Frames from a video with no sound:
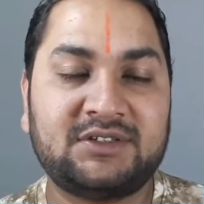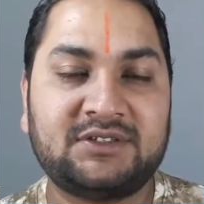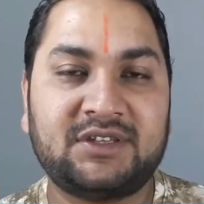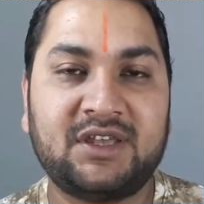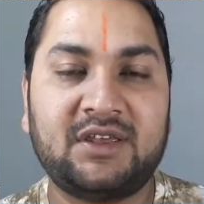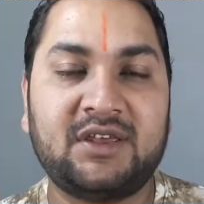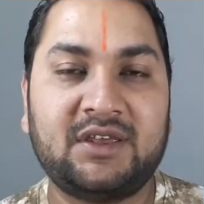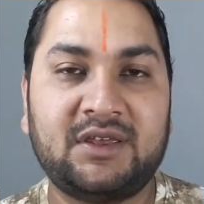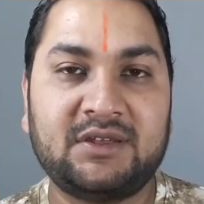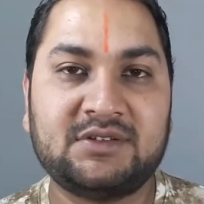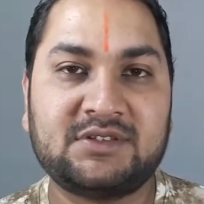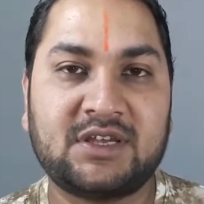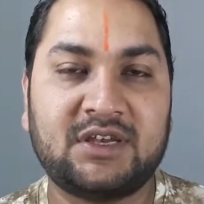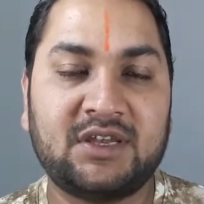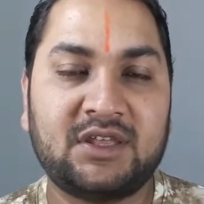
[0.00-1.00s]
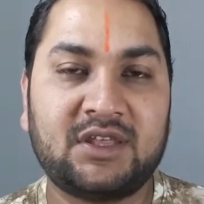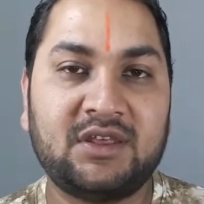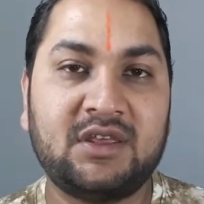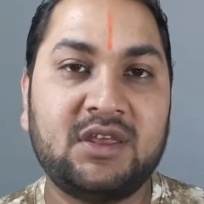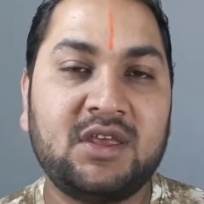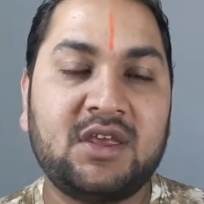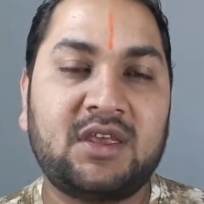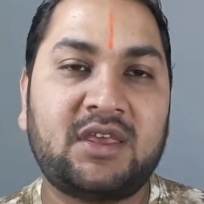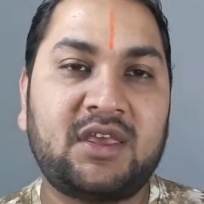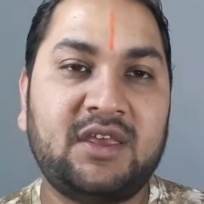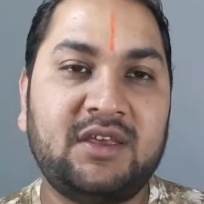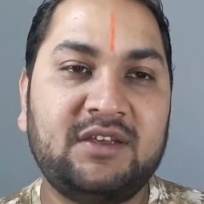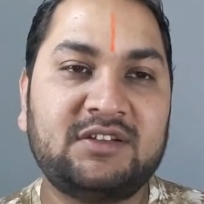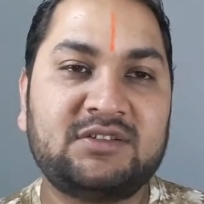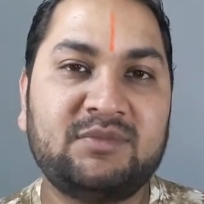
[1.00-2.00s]
ये है जानने की कि
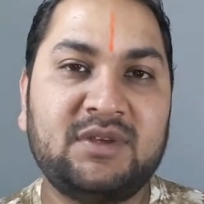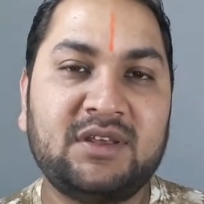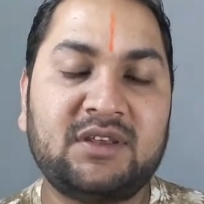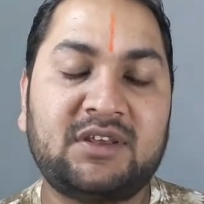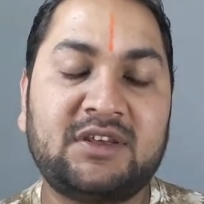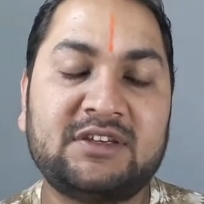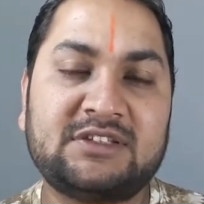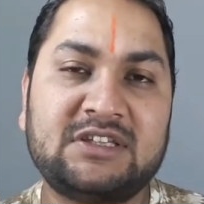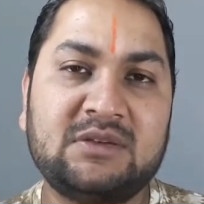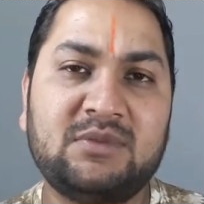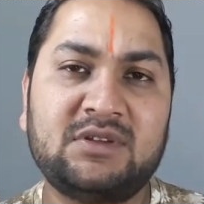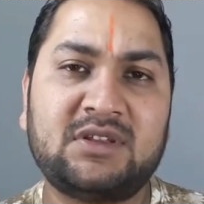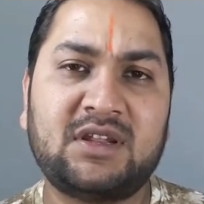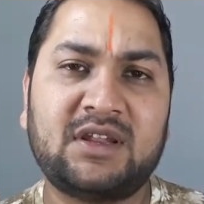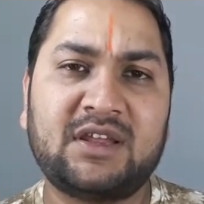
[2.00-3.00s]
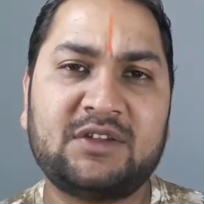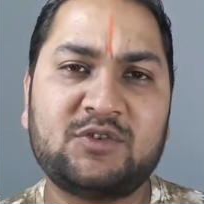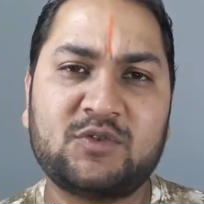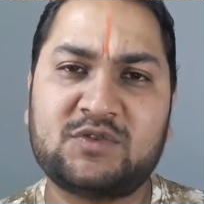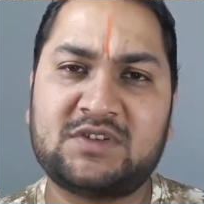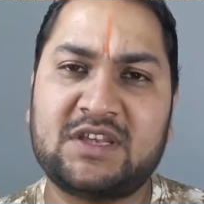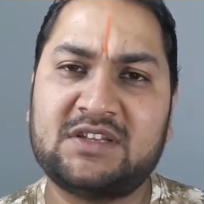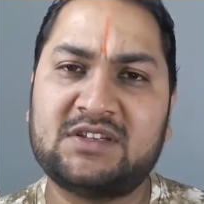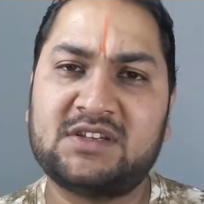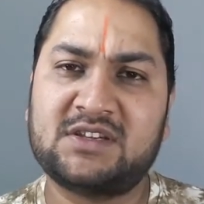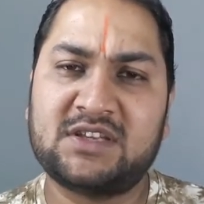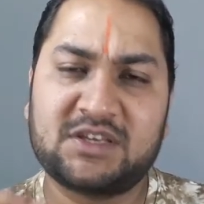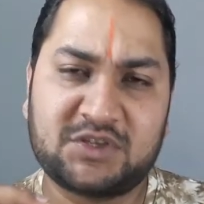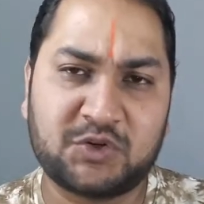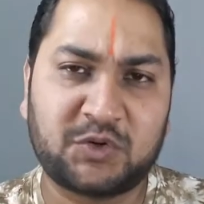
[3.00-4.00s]
इसमें किसी भी तरह के जो
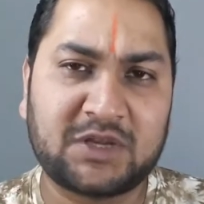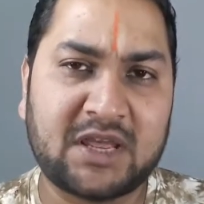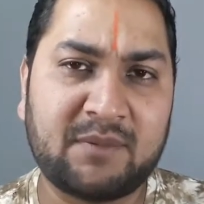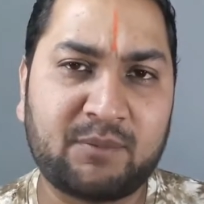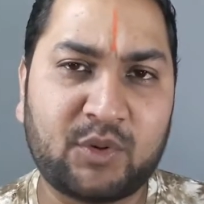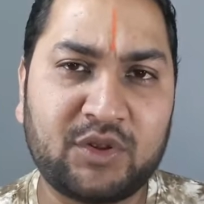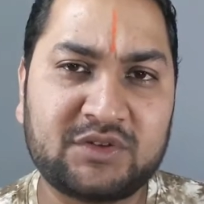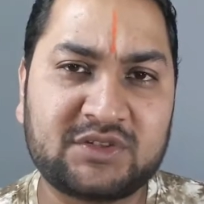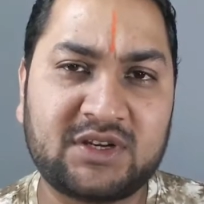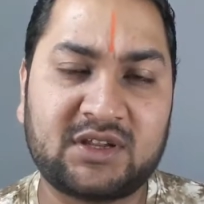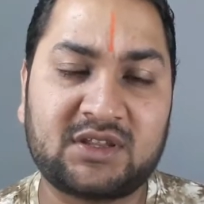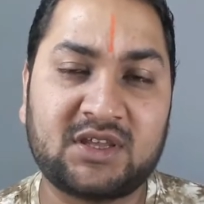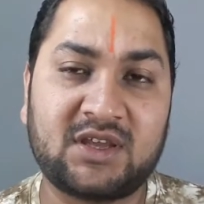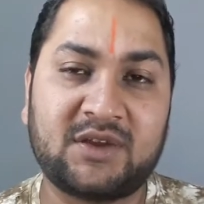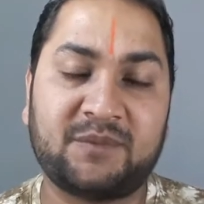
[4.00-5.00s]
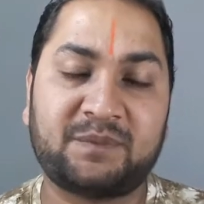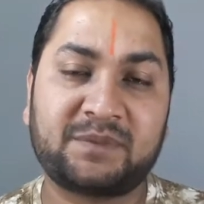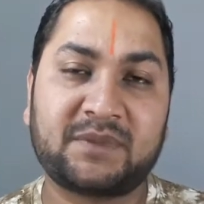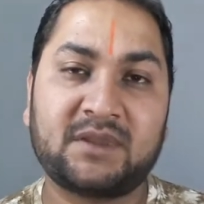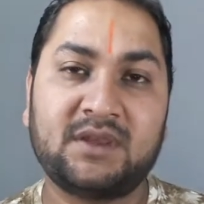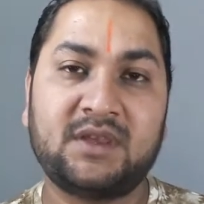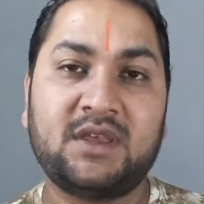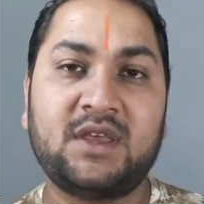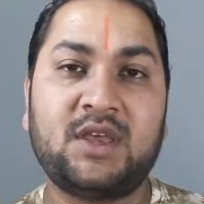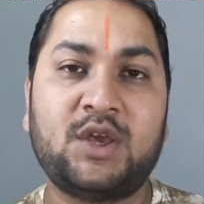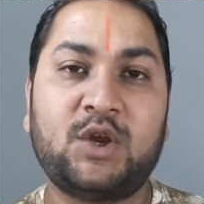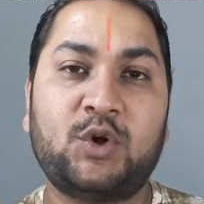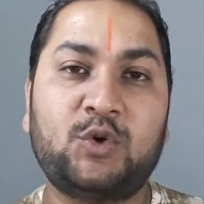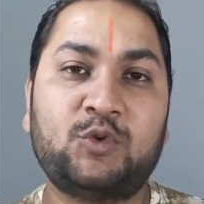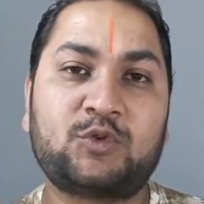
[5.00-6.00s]
चेंजेस एक छोटा एम्प्लॉयज़ करता है
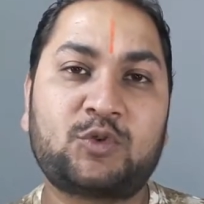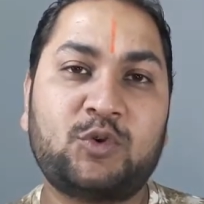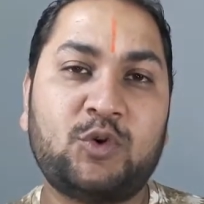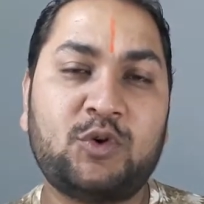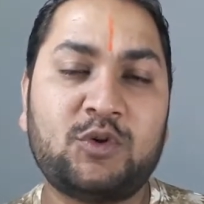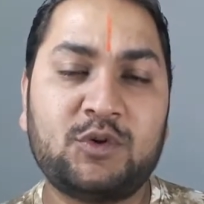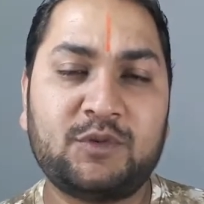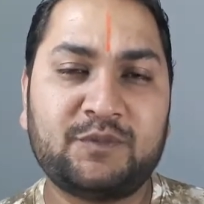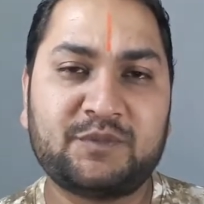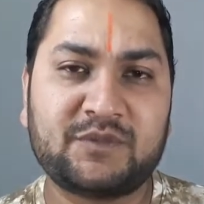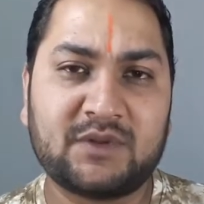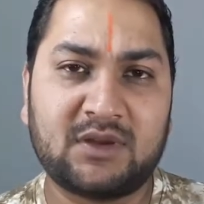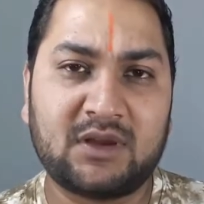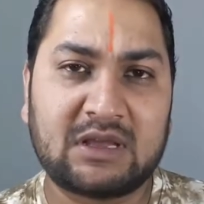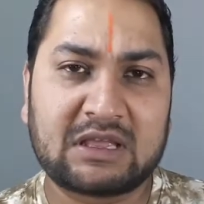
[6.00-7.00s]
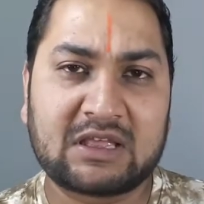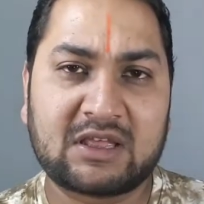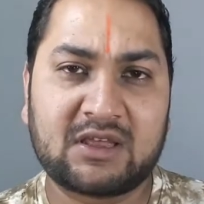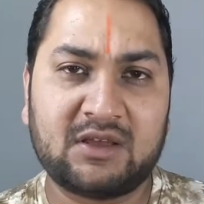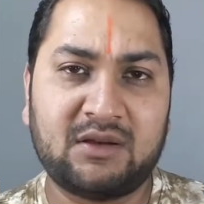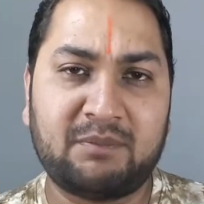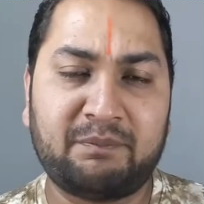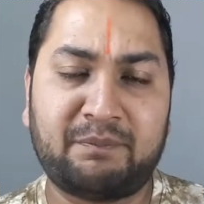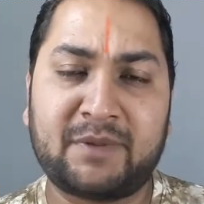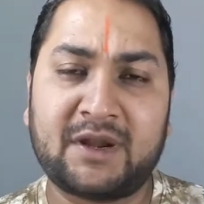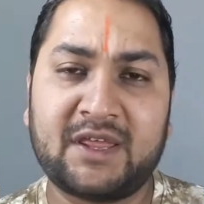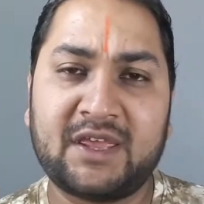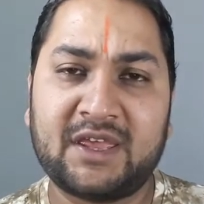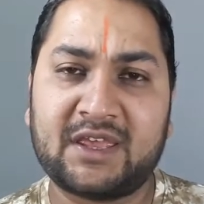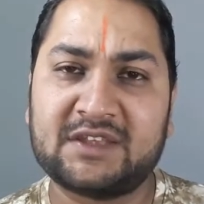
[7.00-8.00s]
उसको
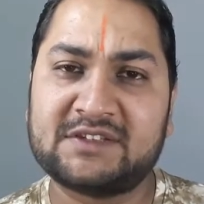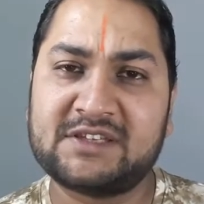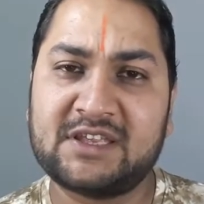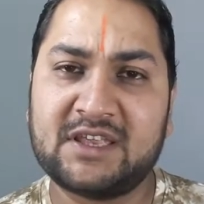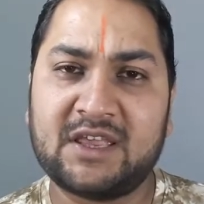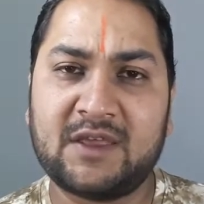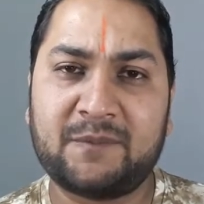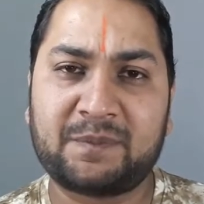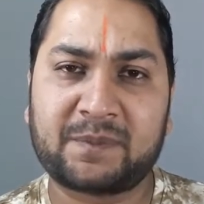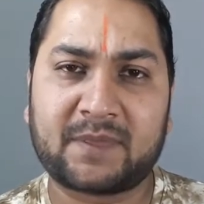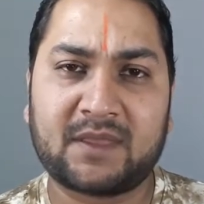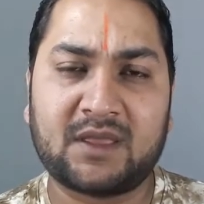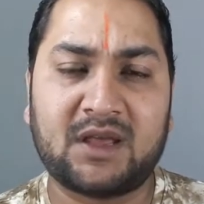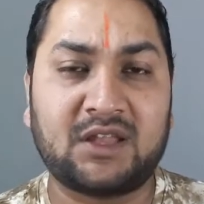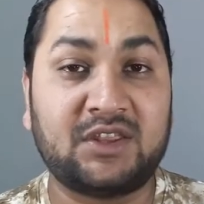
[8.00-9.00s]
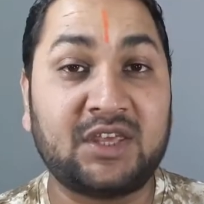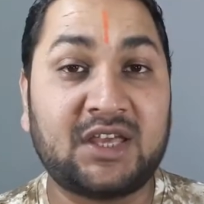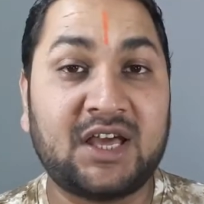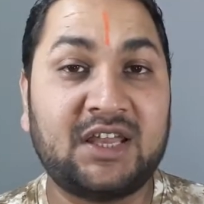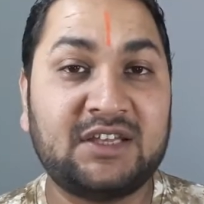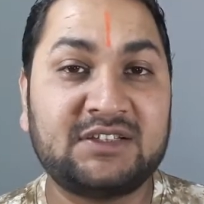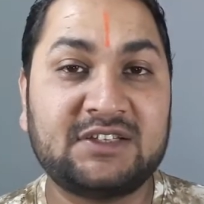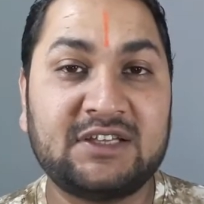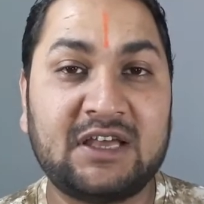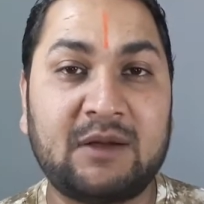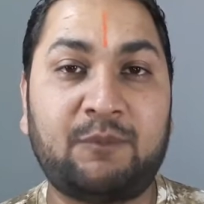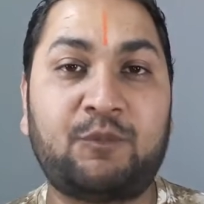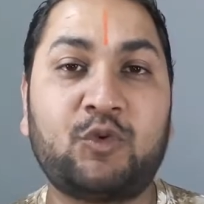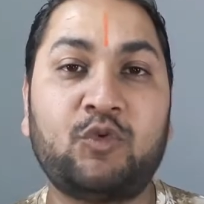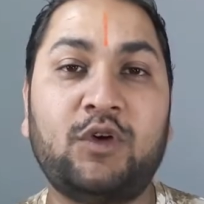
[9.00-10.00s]
बड़े किसी अधिकारी से
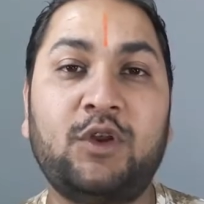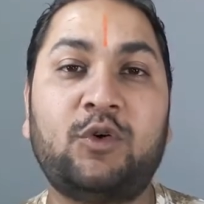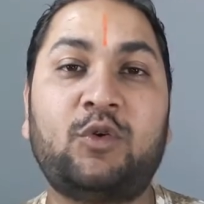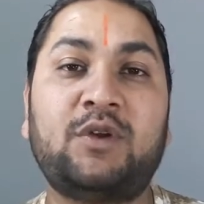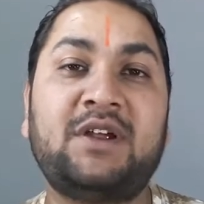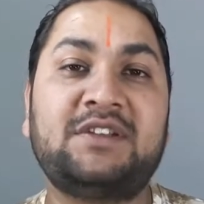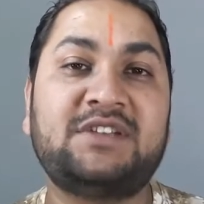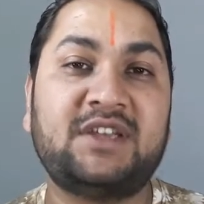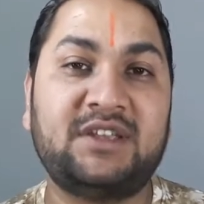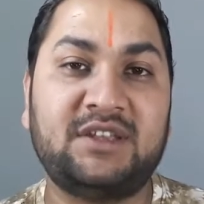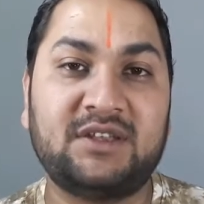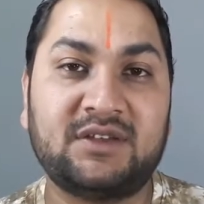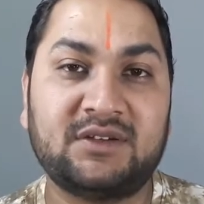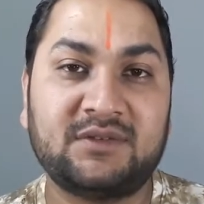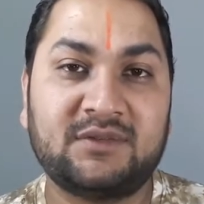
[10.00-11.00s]
अप्रूवल होना चाहिए